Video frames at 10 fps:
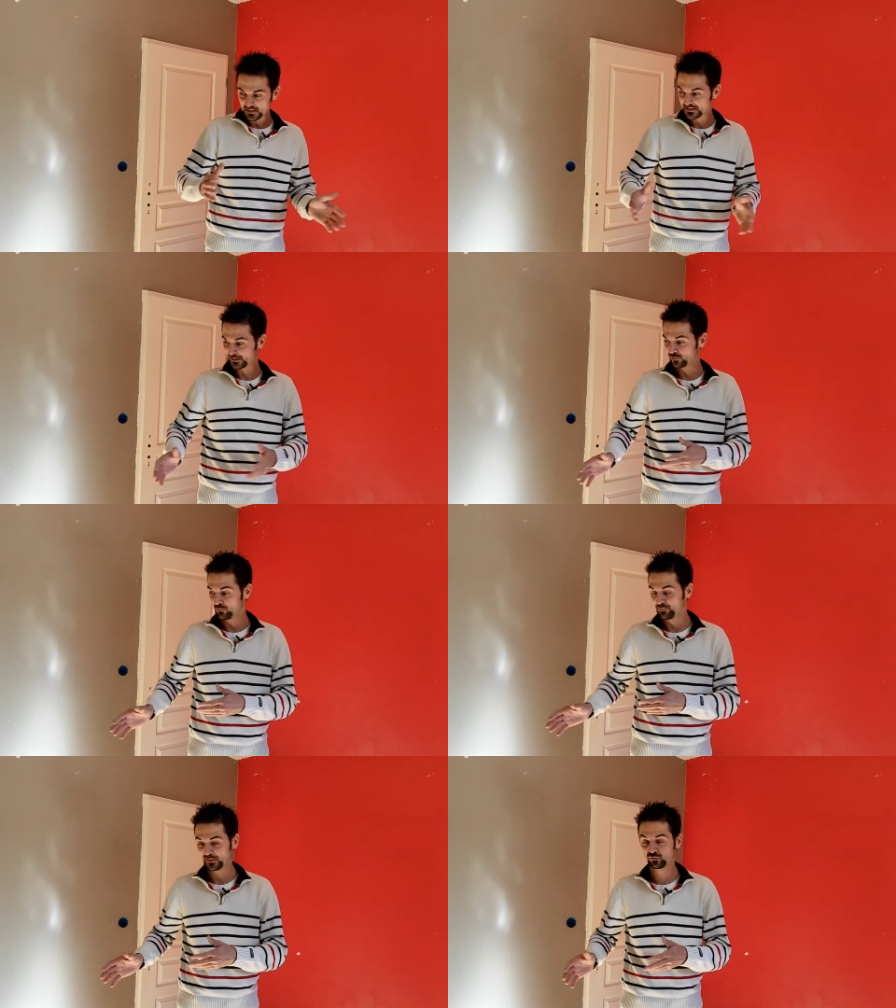ça
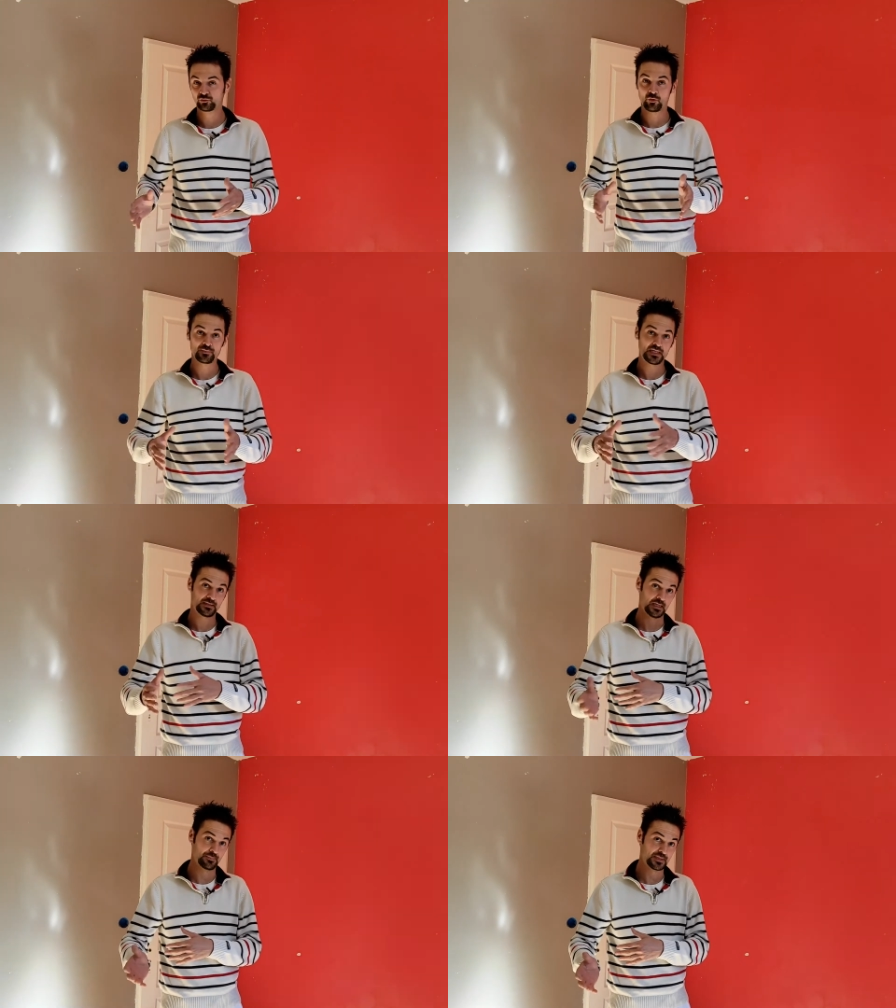tombe pas toujours bien
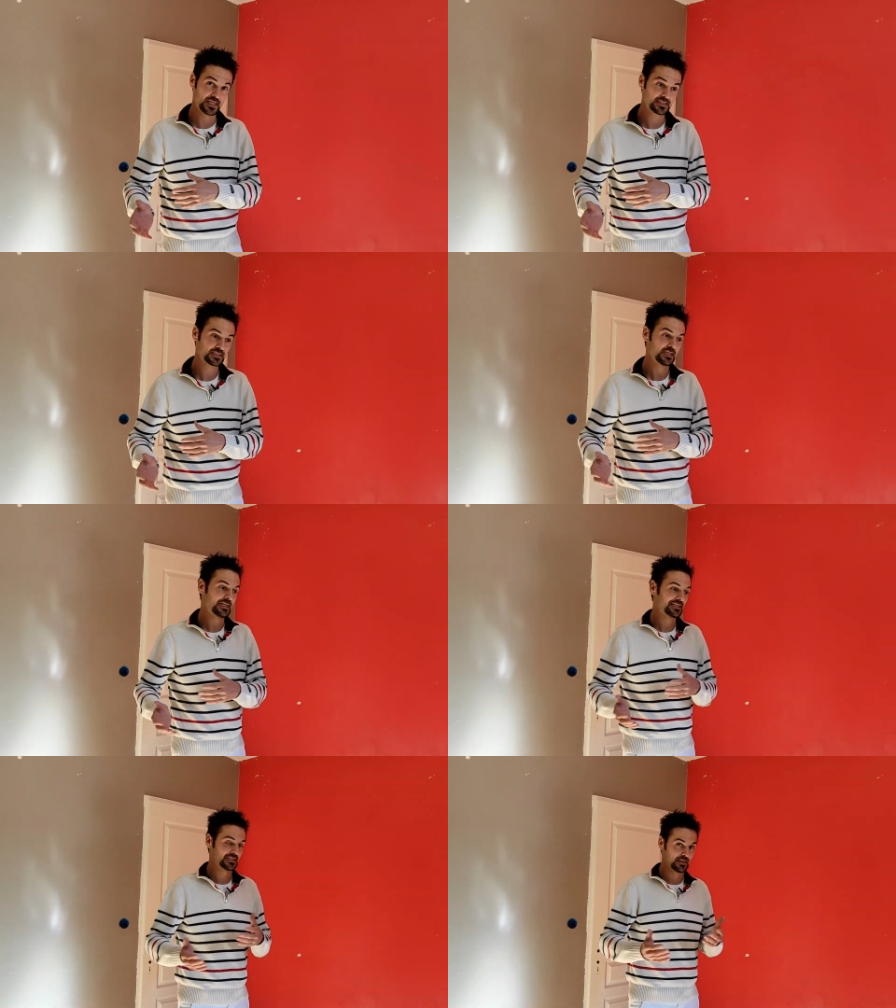dans la pièce.
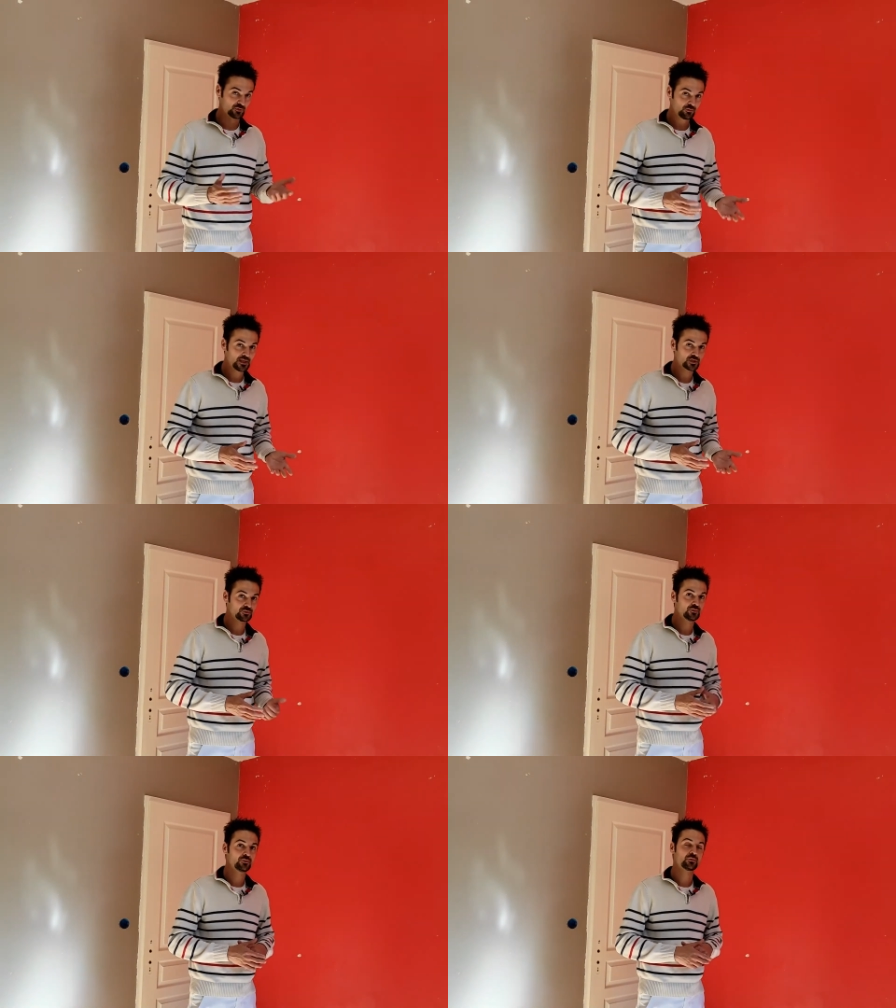C'est quand même
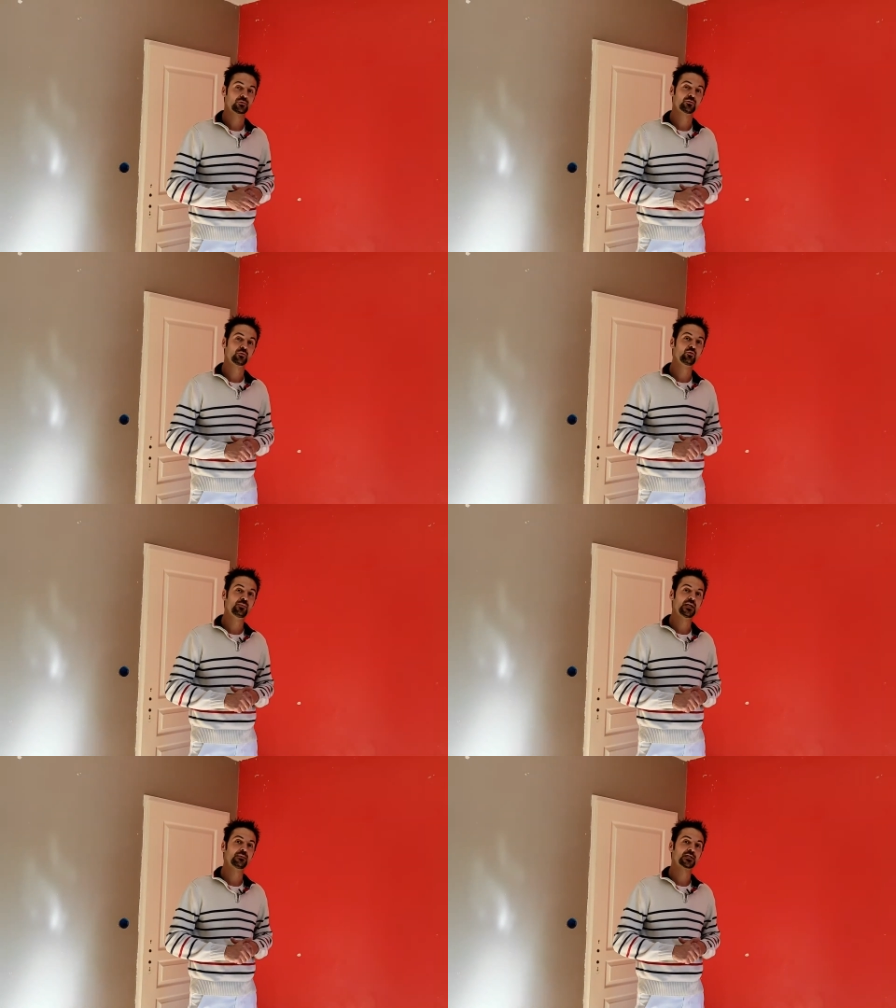dommage de,
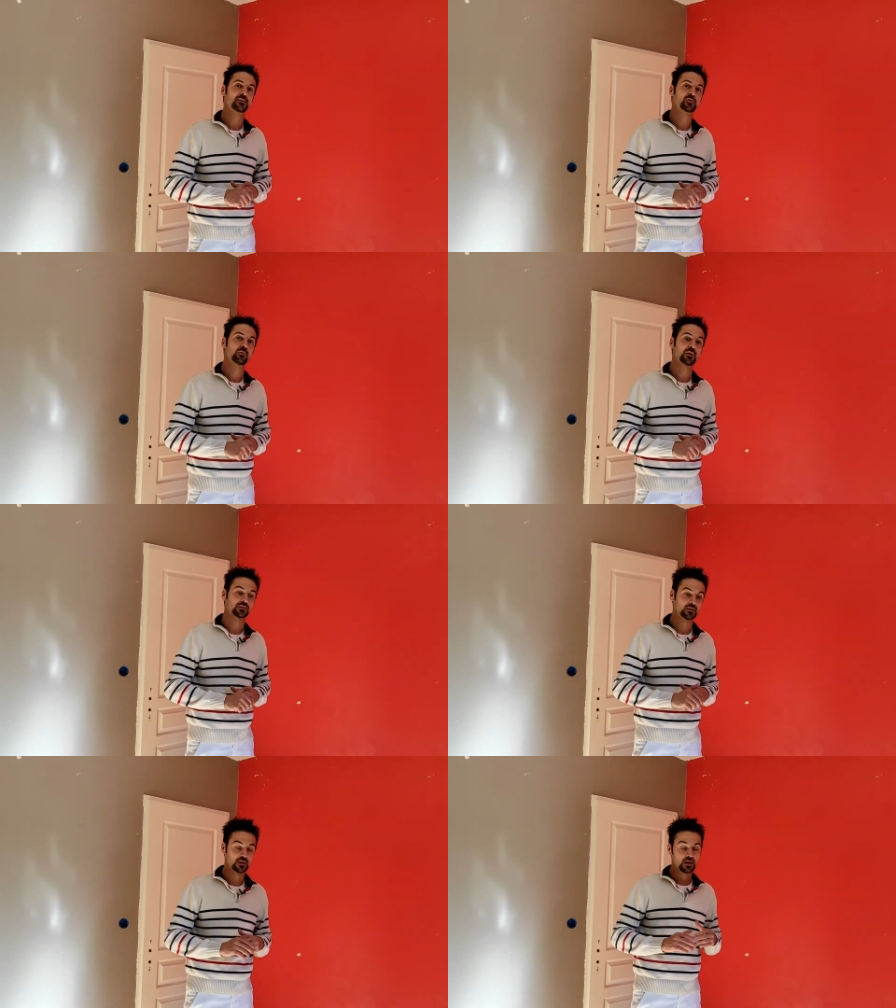couper les bâches
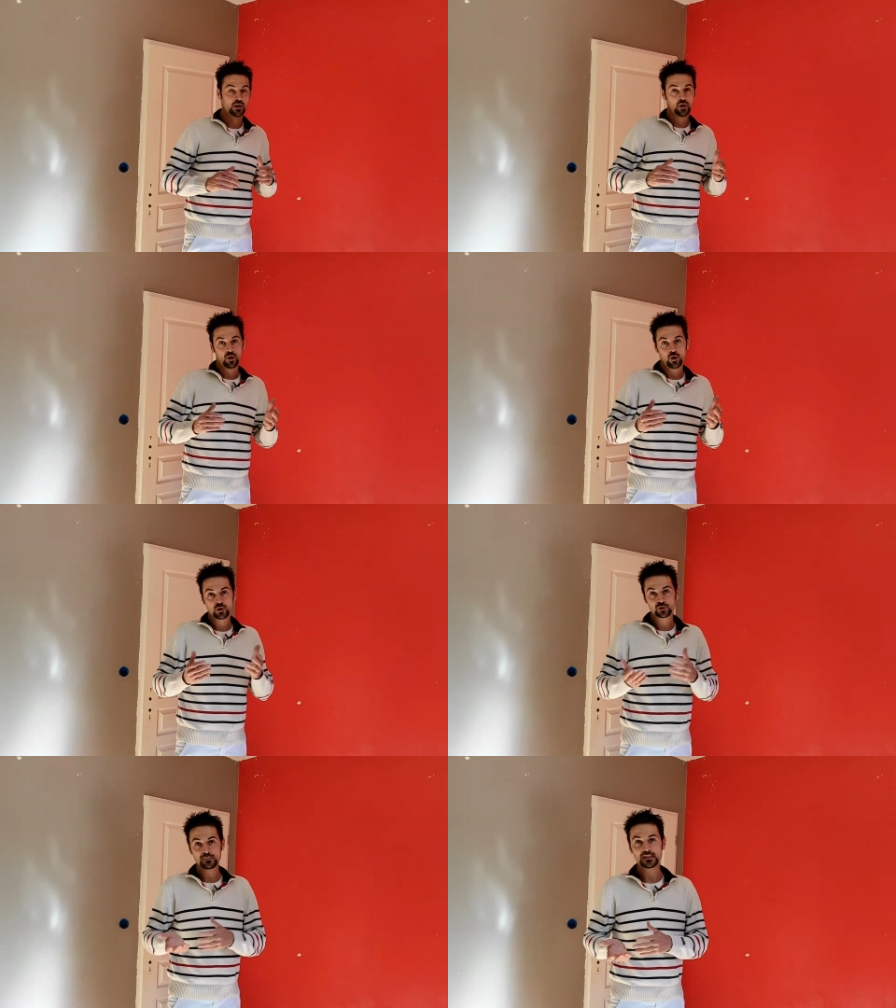absorbantes.
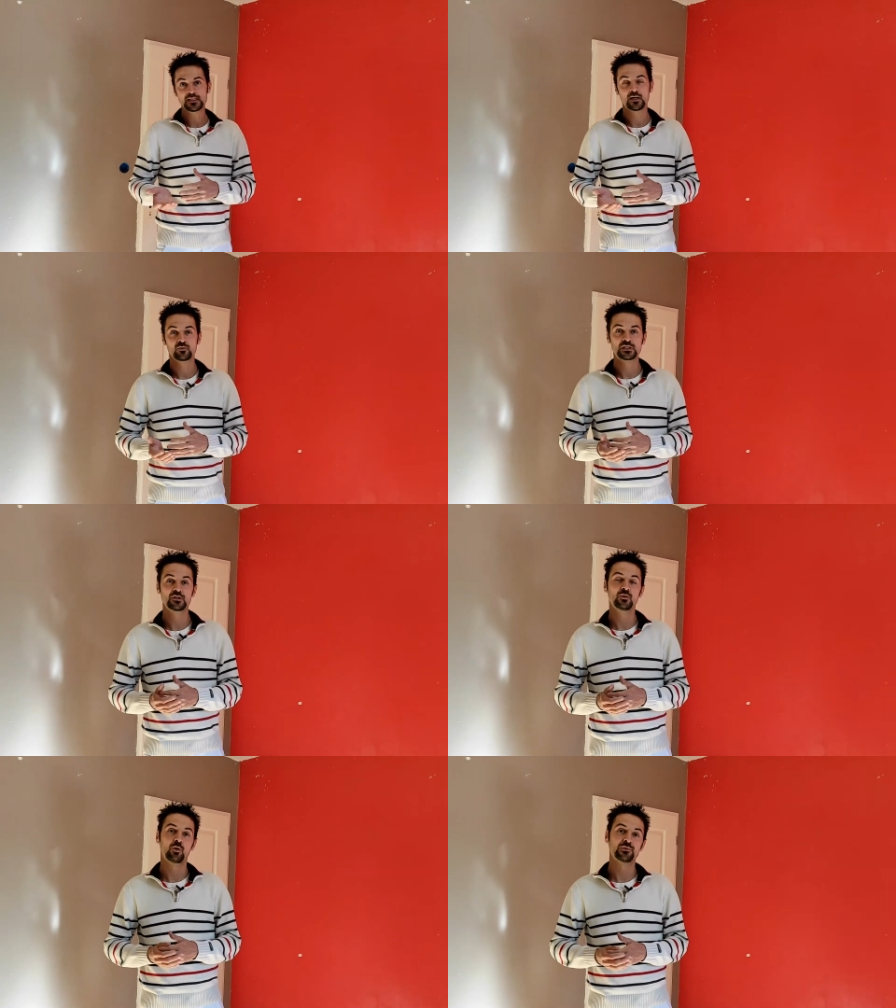Autre manière
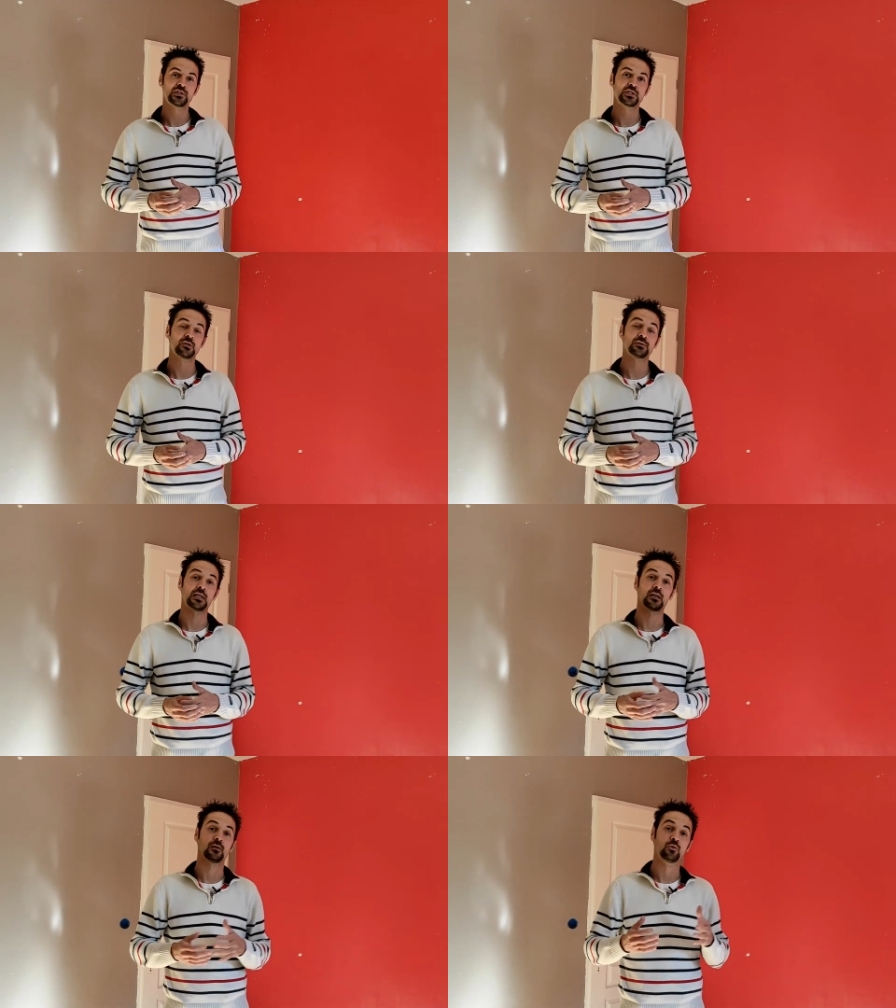aussi de protéger, on
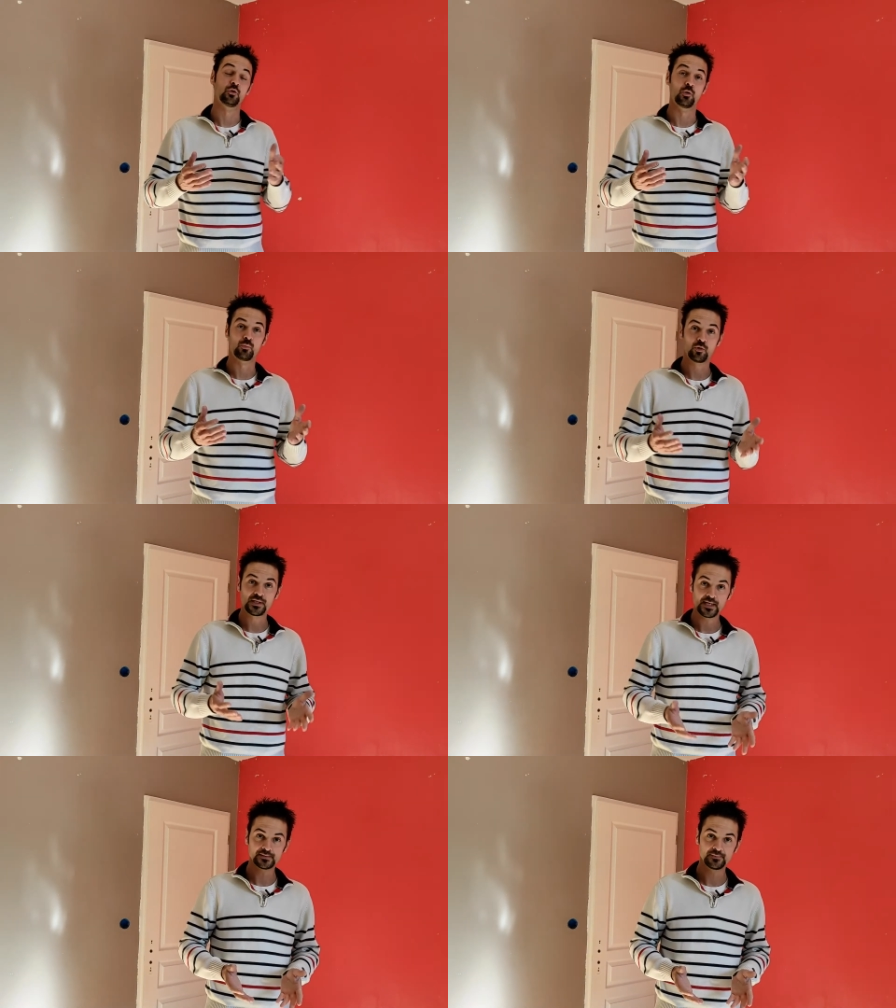a le
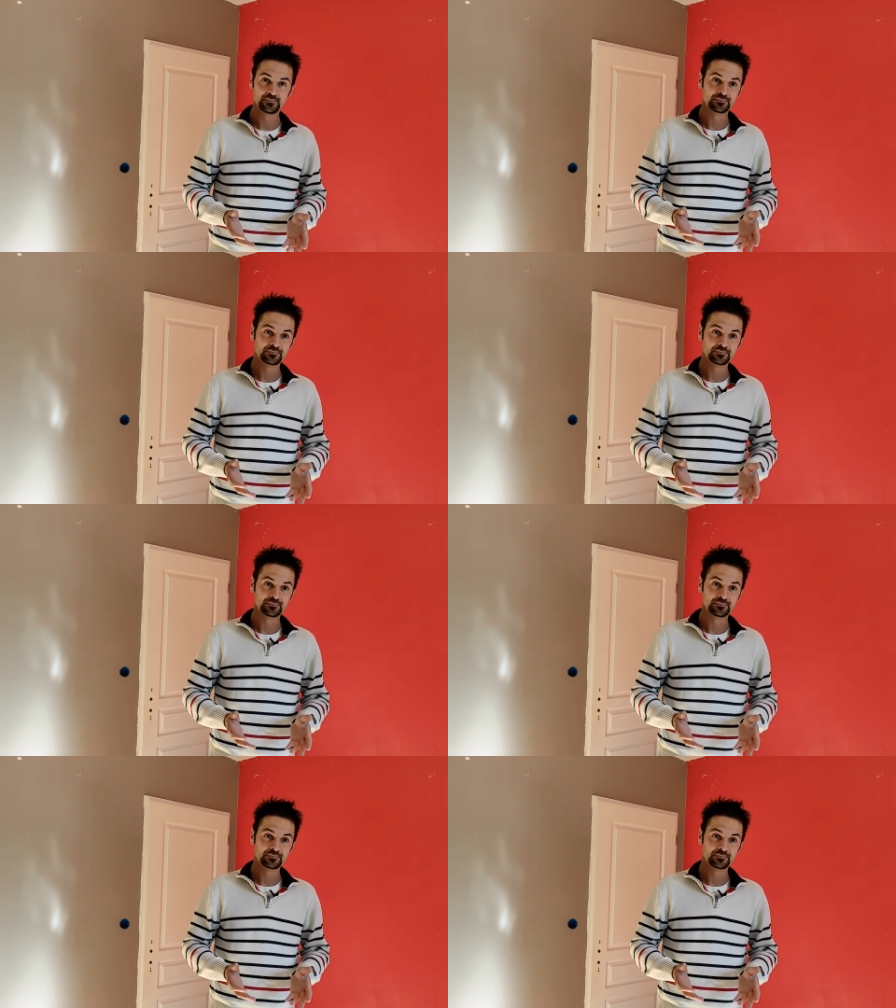polyane.